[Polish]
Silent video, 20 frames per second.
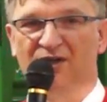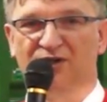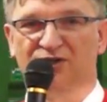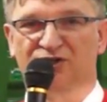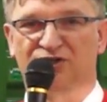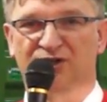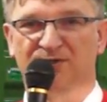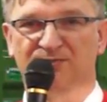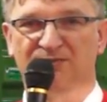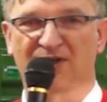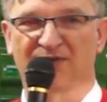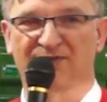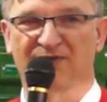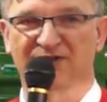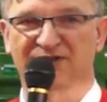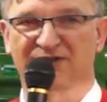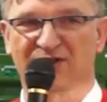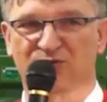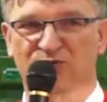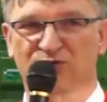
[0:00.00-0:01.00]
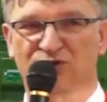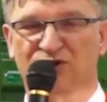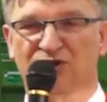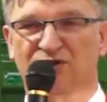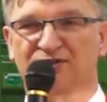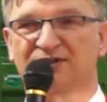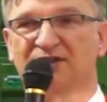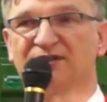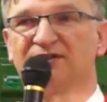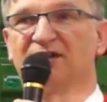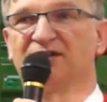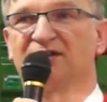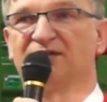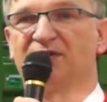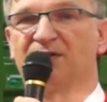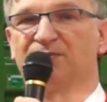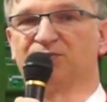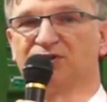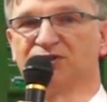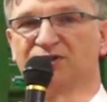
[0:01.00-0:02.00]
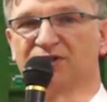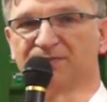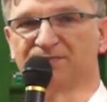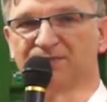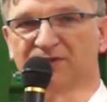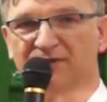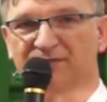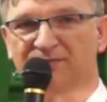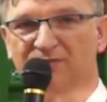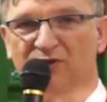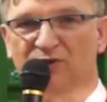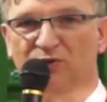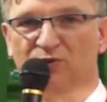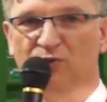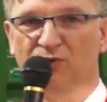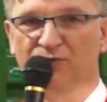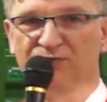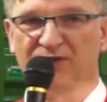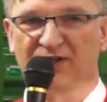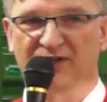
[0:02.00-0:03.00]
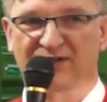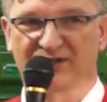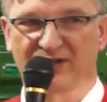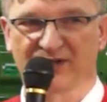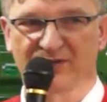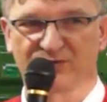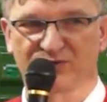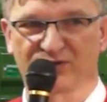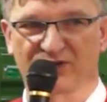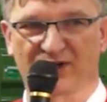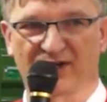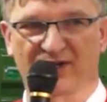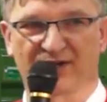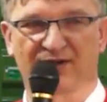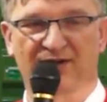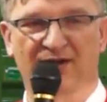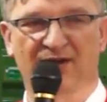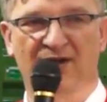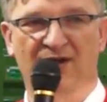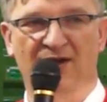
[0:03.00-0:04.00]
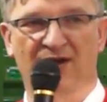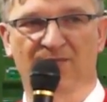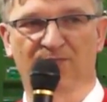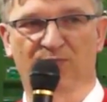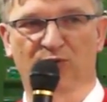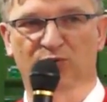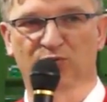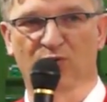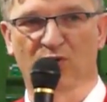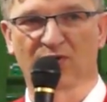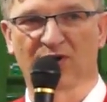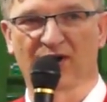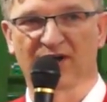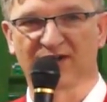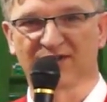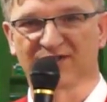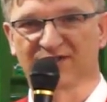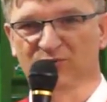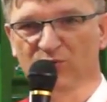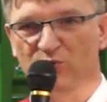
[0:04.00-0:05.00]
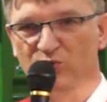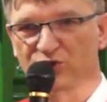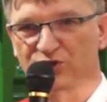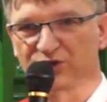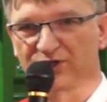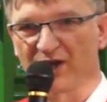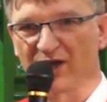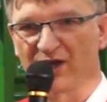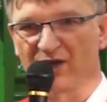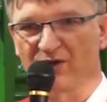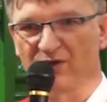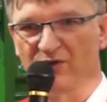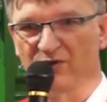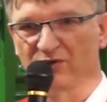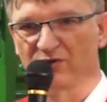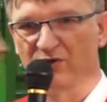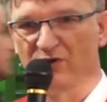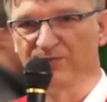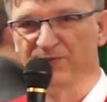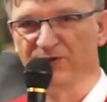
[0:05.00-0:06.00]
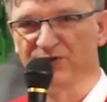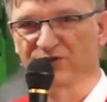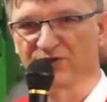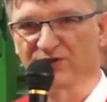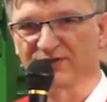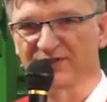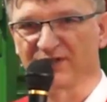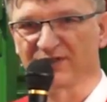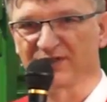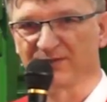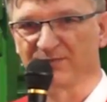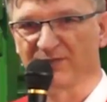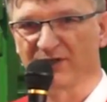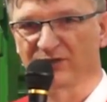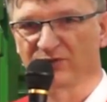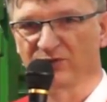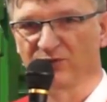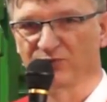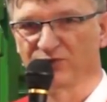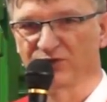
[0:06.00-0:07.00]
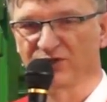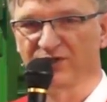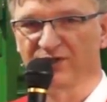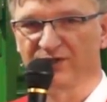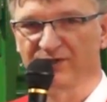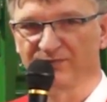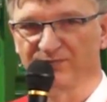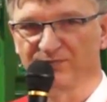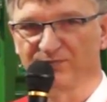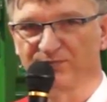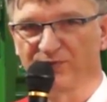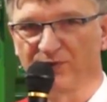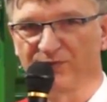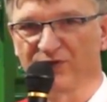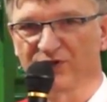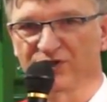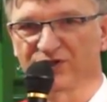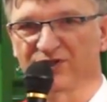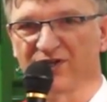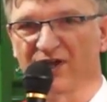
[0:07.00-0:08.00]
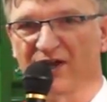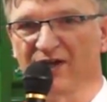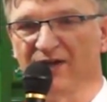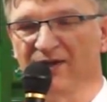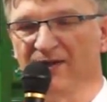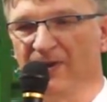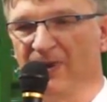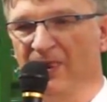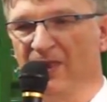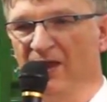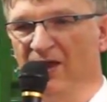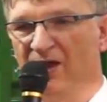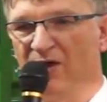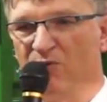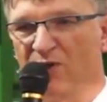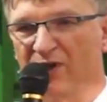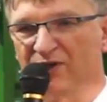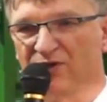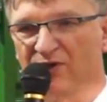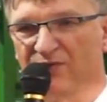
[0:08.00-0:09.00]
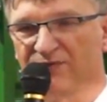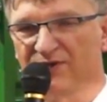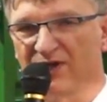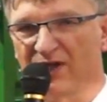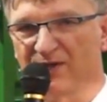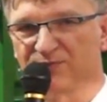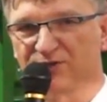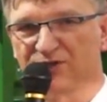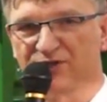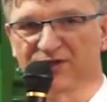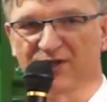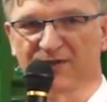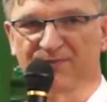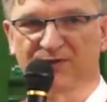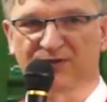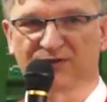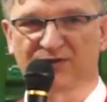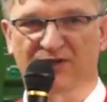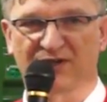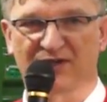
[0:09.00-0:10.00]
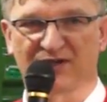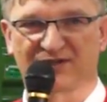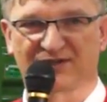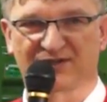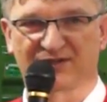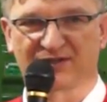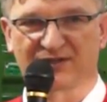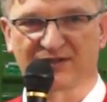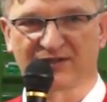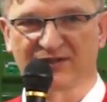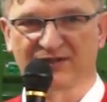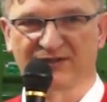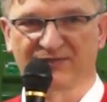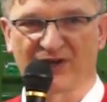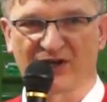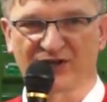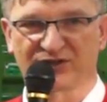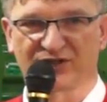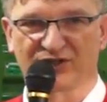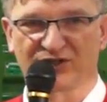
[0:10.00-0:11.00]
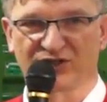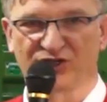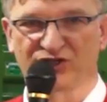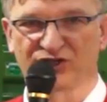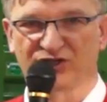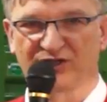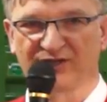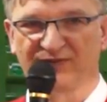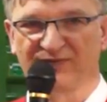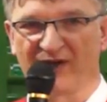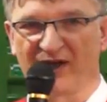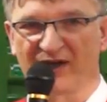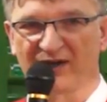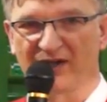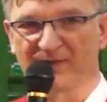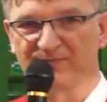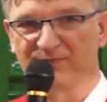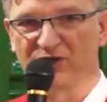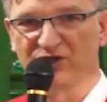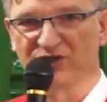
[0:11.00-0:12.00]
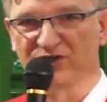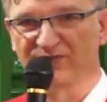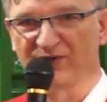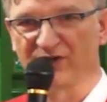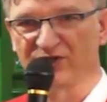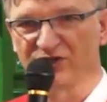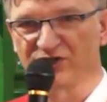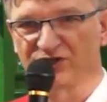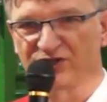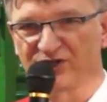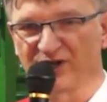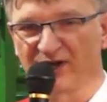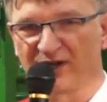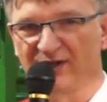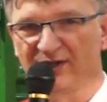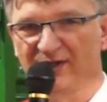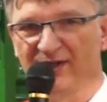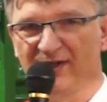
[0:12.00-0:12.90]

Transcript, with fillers: Czym ta wersja różni się od standardowej przyczepy? Głównie tym, że podłoga jest dłuższa o około 50 cm, czyli powierzchnia ładowna przyczepy to jest 2,42 na 5,20